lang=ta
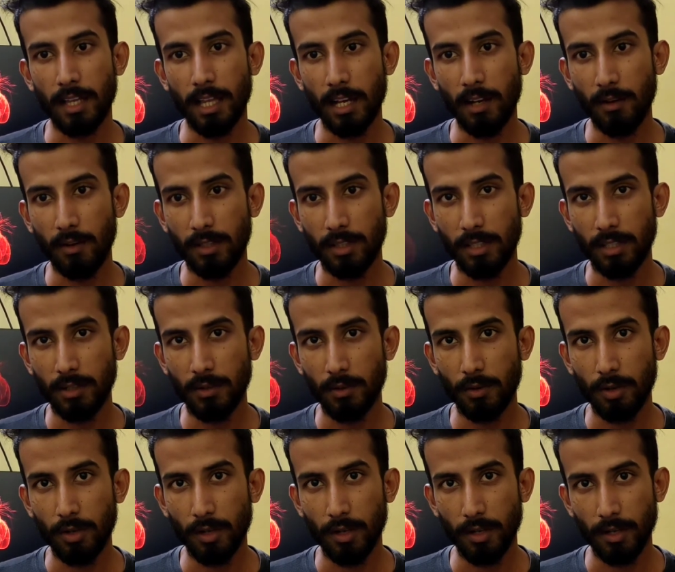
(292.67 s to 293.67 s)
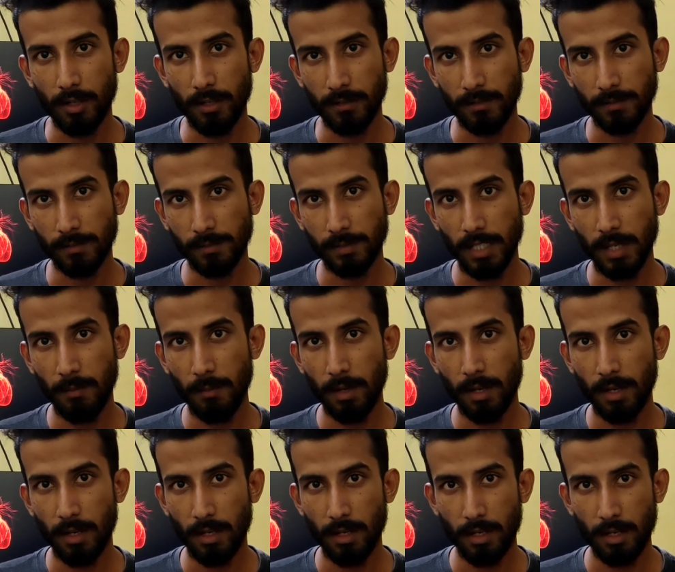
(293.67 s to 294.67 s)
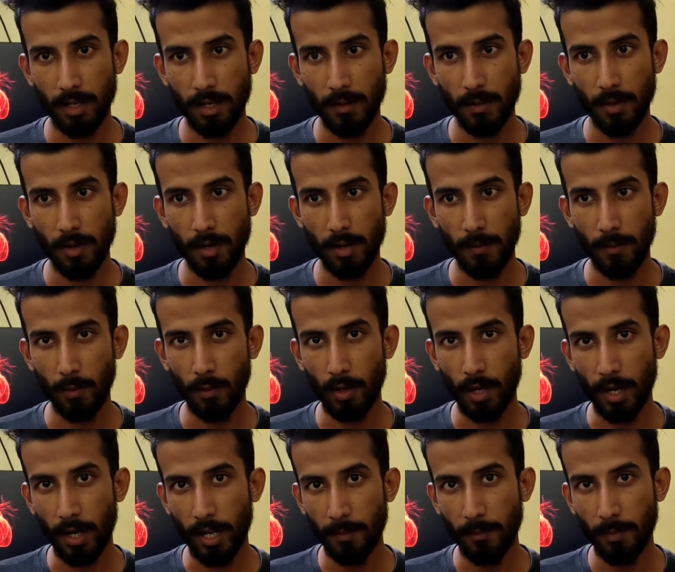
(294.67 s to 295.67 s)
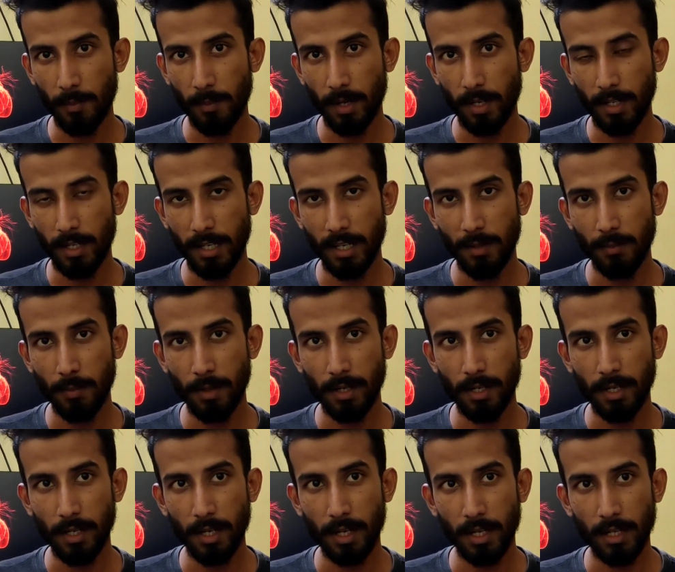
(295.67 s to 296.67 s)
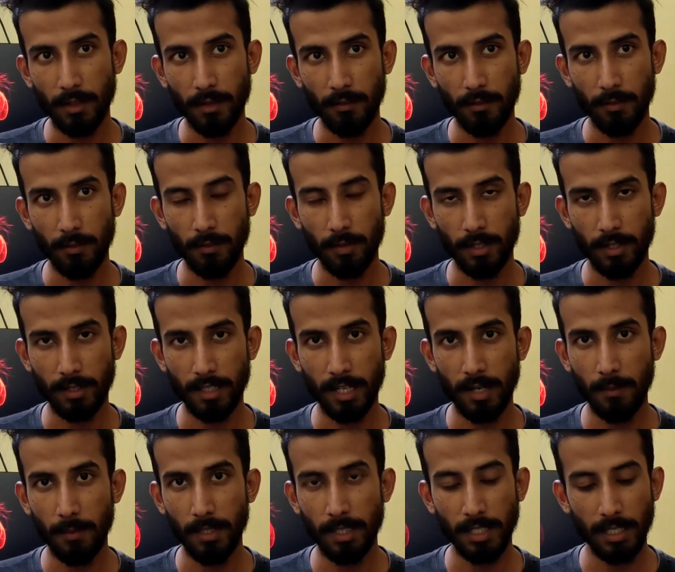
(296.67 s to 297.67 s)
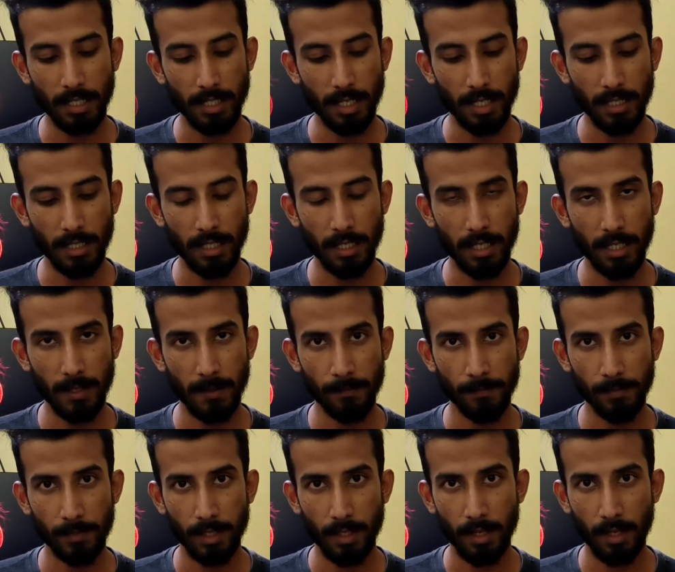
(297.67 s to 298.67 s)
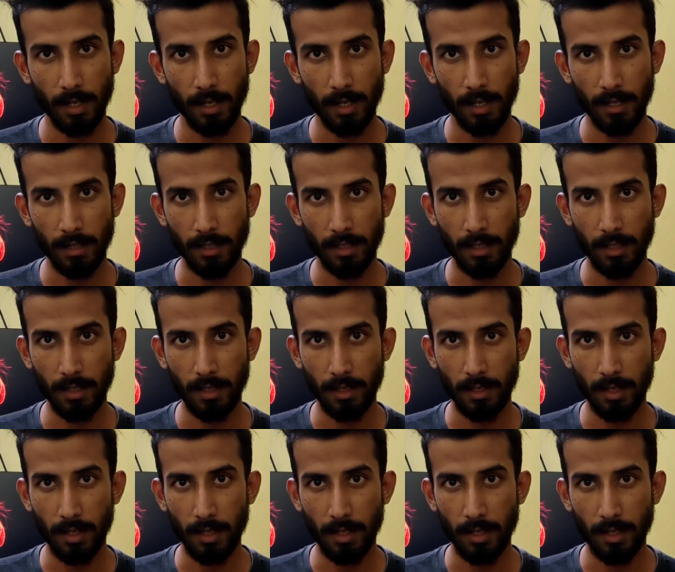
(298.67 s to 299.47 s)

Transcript: ஏதாவது வந்து ஒரு நம்ம நம்ம ஒரு அடைப்பு மாதிரி ஏற்பட்டு அதை ஃபர்தராக பார்த்திங்கன்னா அந்த அந்த